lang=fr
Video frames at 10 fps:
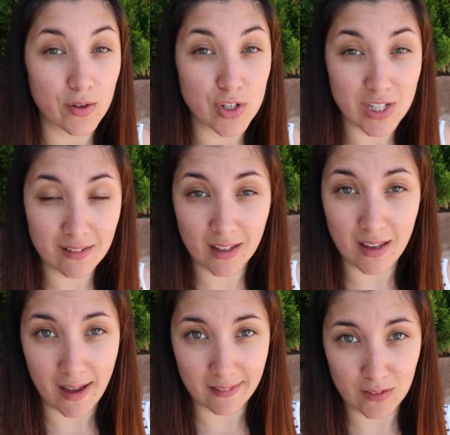J'ai
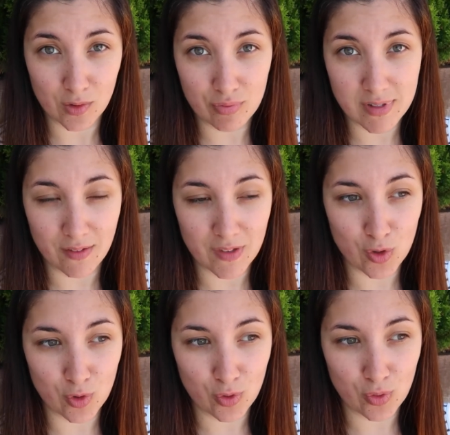très hâte, vous savez
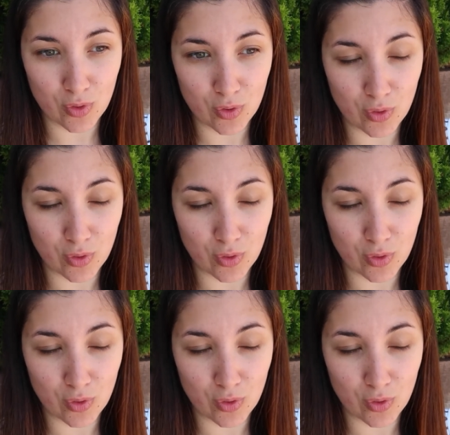que